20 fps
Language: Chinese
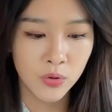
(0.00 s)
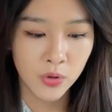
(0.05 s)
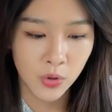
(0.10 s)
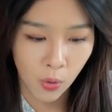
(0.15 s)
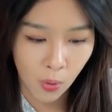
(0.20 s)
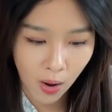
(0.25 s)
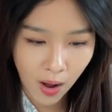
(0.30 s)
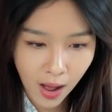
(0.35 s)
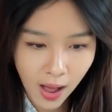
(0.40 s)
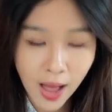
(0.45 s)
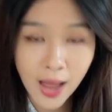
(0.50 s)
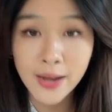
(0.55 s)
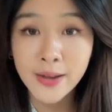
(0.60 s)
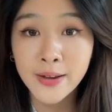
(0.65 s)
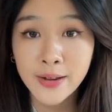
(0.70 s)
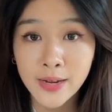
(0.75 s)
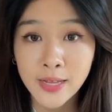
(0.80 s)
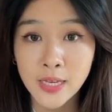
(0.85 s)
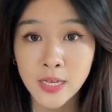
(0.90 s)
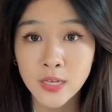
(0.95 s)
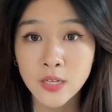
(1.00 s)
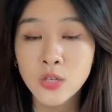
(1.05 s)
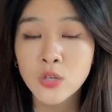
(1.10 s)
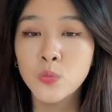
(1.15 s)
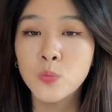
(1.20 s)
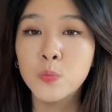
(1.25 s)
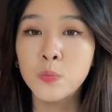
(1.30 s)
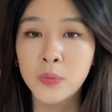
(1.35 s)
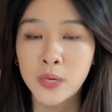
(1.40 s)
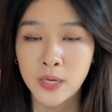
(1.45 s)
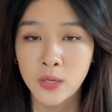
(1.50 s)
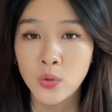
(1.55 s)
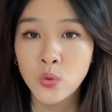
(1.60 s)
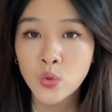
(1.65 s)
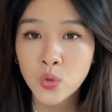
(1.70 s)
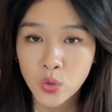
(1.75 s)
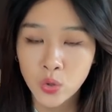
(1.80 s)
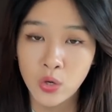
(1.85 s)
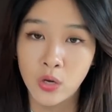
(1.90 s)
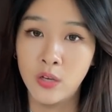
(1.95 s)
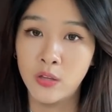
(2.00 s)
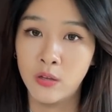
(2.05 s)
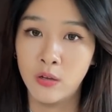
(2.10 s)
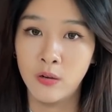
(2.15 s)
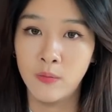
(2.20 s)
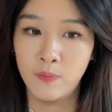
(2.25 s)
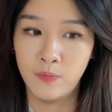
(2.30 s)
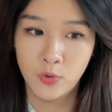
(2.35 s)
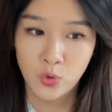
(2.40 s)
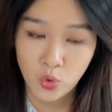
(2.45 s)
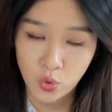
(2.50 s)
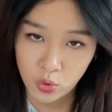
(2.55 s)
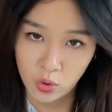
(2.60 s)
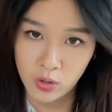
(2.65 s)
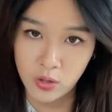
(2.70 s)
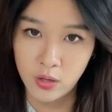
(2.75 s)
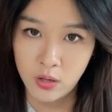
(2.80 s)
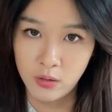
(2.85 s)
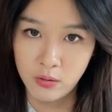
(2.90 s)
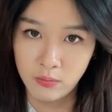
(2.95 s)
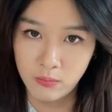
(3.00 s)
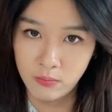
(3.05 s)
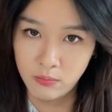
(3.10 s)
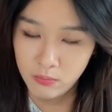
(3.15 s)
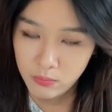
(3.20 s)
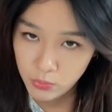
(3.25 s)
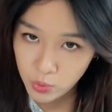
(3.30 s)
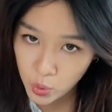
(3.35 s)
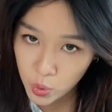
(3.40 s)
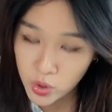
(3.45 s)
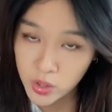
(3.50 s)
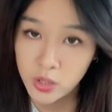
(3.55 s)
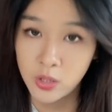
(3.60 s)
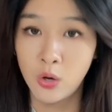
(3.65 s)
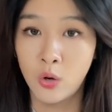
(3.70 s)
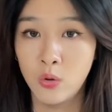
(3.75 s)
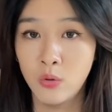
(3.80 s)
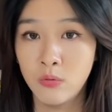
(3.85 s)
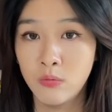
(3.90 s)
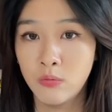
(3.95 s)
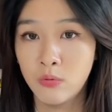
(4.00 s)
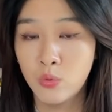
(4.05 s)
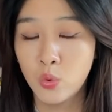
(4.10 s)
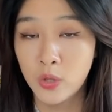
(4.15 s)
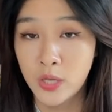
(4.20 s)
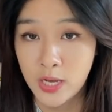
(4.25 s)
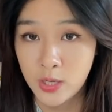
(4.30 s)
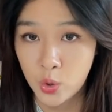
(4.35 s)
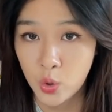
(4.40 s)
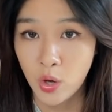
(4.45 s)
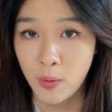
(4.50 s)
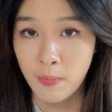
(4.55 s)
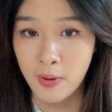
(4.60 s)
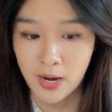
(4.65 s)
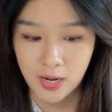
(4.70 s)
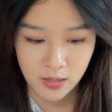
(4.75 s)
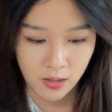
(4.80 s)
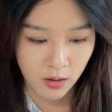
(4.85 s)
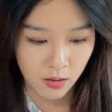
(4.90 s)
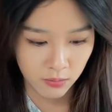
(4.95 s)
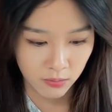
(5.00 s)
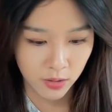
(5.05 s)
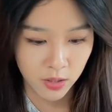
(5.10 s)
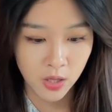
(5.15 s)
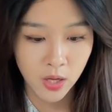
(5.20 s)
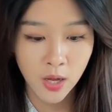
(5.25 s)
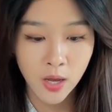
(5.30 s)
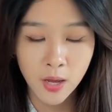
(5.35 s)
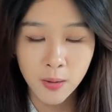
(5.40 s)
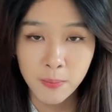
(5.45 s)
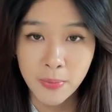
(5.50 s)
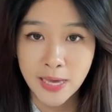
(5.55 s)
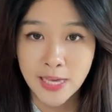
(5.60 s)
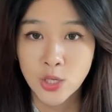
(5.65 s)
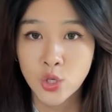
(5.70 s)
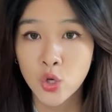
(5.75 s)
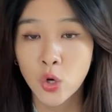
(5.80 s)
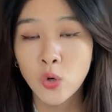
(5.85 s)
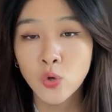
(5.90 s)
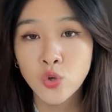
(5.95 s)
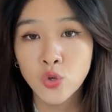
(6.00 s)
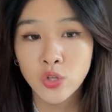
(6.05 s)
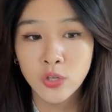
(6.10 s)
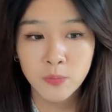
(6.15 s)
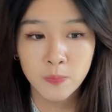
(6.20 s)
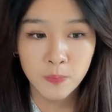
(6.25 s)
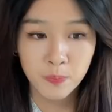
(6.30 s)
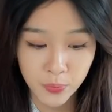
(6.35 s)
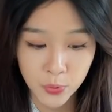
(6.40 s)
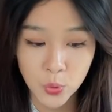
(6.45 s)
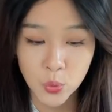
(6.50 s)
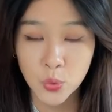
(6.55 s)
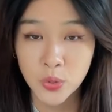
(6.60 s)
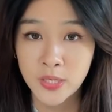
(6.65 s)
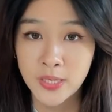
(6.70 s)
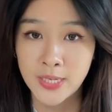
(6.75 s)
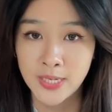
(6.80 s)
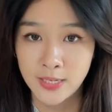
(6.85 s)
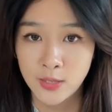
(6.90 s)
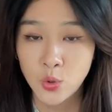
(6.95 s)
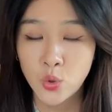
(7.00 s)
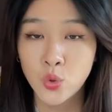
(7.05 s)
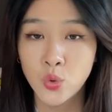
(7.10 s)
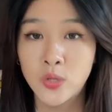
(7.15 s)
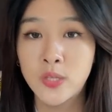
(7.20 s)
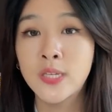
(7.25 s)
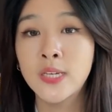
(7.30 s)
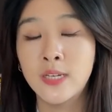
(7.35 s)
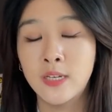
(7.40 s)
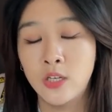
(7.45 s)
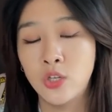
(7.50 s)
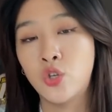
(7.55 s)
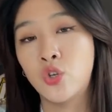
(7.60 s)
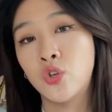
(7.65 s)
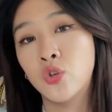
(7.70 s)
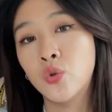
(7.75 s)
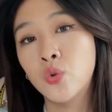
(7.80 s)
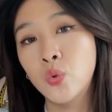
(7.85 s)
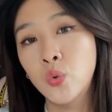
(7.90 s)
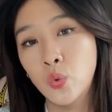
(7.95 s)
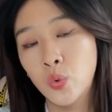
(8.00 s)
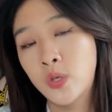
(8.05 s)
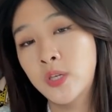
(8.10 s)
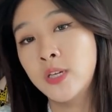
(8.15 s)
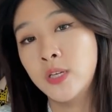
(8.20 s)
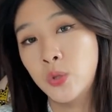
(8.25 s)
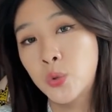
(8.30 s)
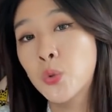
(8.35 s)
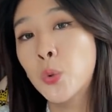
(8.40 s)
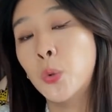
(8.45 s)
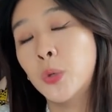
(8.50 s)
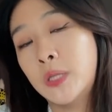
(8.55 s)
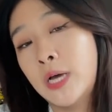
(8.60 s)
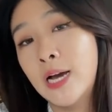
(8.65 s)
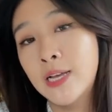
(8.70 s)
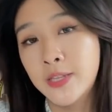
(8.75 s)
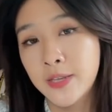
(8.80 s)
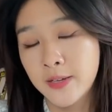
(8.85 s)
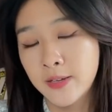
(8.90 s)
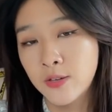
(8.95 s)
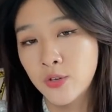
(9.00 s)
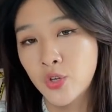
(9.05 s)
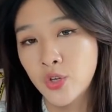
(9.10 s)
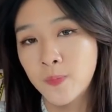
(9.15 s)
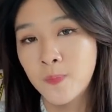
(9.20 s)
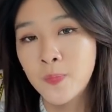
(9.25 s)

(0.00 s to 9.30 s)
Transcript: 有案例是明确的说了女性有 堕胎权嘛，然后呢，每周就是不行去禁止女性堕胎这件事。